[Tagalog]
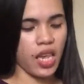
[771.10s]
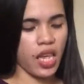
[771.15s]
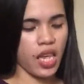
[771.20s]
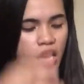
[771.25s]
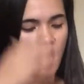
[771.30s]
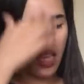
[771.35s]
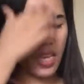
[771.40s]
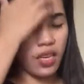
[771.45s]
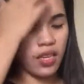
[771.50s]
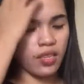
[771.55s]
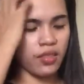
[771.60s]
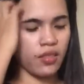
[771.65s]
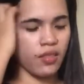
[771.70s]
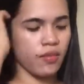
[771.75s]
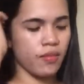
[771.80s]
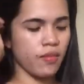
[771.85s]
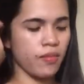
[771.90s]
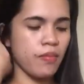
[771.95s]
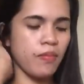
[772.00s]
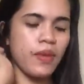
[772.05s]
And,
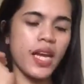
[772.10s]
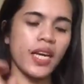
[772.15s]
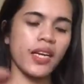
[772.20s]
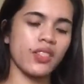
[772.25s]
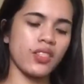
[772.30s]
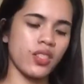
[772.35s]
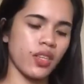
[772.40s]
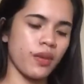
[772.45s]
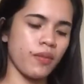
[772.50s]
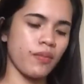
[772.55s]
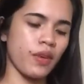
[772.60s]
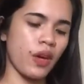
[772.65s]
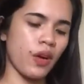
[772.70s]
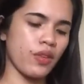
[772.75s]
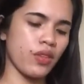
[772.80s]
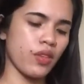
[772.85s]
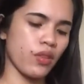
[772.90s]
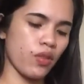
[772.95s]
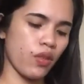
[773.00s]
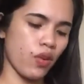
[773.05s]
black at saka
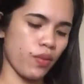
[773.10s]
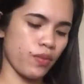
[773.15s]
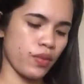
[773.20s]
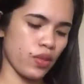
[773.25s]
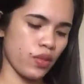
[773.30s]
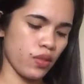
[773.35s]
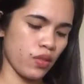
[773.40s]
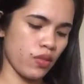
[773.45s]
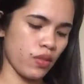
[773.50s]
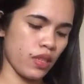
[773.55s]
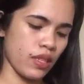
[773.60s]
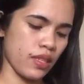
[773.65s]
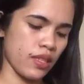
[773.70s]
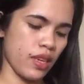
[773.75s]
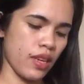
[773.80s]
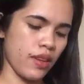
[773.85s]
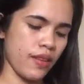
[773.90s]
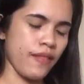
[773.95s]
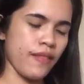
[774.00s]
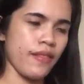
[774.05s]
brown yung option ko
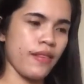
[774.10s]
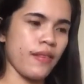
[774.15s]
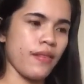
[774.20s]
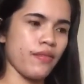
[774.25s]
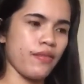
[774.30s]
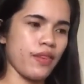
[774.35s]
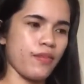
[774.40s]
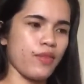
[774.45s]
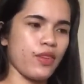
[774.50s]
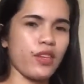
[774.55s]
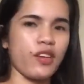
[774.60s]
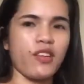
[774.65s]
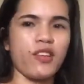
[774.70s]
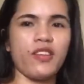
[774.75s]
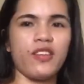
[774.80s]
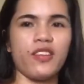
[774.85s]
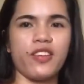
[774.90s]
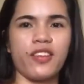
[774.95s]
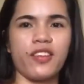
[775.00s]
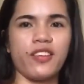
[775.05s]
kasi favorite
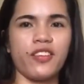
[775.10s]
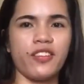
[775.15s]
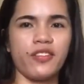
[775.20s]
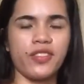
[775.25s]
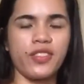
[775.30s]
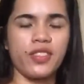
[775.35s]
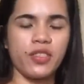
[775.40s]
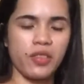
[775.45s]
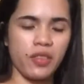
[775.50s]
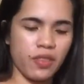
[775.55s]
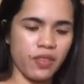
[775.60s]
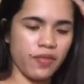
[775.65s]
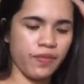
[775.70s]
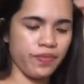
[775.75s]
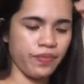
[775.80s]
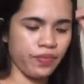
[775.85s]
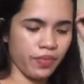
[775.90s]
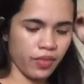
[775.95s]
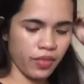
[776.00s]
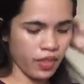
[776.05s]
color ko. So,
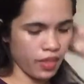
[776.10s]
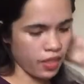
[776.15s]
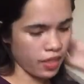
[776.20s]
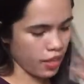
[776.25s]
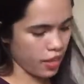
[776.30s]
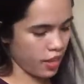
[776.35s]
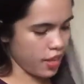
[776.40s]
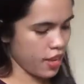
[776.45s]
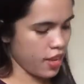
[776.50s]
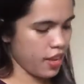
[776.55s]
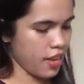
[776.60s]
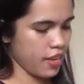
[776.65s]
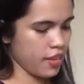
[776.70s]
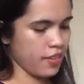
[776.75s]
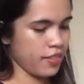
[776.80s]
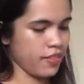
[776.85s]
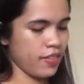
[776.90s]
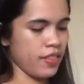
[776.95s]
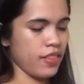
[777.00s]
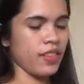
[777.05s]

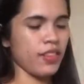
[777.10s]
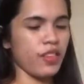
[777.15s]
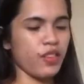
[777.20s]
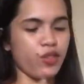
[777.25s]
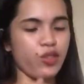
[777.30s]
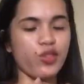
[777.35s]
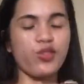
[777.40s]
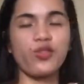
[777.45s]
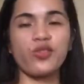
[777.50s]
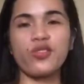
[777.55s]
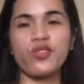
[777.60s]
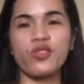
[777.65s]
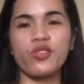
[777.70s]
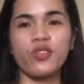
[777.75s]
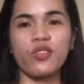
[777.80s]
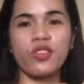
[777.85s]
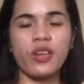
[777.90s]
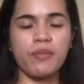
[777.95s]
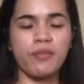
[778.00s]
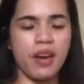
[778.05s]
ayan. Gustong gusto
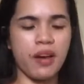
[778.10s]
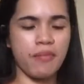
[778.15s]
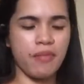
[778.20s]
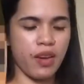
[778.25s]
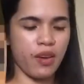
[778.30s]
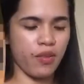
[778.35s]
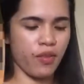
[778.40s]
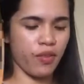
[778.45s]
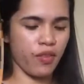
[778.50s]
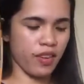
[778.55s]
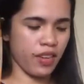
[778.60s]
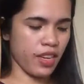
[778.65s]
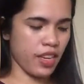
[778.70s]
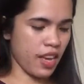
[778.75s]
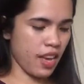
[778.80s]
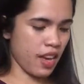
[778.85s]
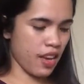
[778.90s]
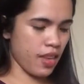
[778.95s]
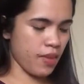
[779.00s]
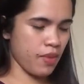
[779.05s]
to ng mama ko,
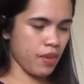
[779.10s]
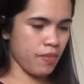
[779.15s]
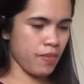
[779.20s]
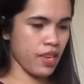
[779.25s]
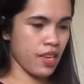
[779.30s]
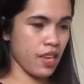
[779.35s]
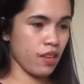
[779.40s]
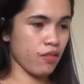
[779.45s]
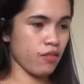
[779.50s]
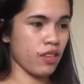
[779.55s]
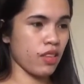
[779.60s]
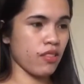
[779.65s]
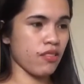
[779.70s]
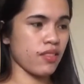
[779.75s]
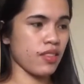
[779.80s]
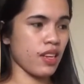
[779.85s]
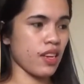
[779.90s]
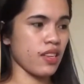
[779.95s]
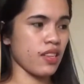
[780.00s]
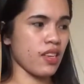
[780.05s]
kaya ibibigay ko na to
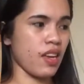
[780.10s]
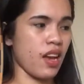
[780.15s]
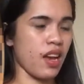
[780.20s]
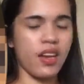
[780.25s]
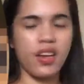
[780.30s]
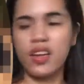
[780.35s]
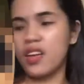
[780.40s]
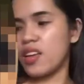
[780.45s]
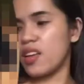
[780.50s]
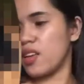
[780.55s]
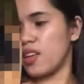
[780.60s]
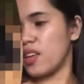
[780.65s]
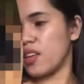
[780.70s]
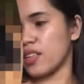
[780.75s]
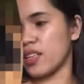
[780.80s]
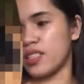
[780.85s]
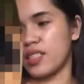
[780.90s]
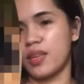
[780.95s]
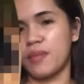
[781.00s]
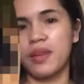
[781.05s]
sa kanya.
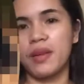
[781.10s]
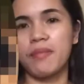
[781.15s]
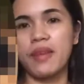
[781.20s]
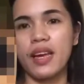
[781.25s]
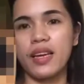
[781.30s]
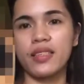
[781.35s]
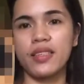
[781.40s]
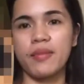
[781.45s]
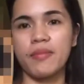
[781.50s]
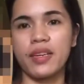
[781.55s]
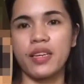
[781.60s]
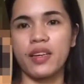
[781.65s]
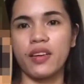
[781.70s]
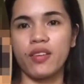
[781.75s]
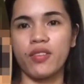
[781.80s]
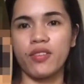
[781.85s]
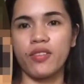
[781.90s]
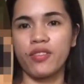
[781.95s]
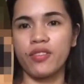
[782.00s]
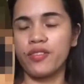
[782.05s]
Kasi may black naman
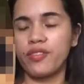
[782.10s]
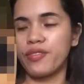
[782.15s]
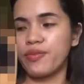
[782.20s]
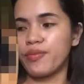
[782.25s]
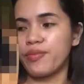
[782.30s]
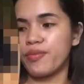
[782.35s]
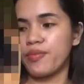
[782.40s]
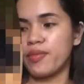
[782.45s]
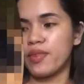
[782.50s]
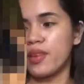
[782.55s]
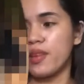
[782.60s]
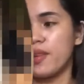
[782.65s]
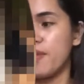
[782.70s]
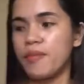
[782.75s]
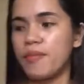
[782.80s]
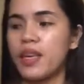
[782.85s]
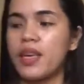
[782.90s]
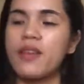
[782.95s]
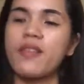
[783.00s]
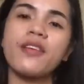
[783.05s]
ako.
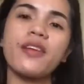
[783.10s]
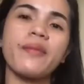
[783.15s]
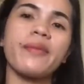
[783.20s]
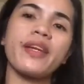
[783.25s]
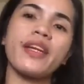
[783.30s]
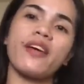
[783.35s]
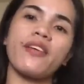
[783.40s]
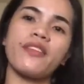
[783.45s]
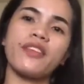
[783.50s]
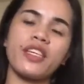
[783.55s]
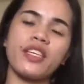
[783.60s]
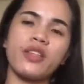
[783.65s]
Meron naman ako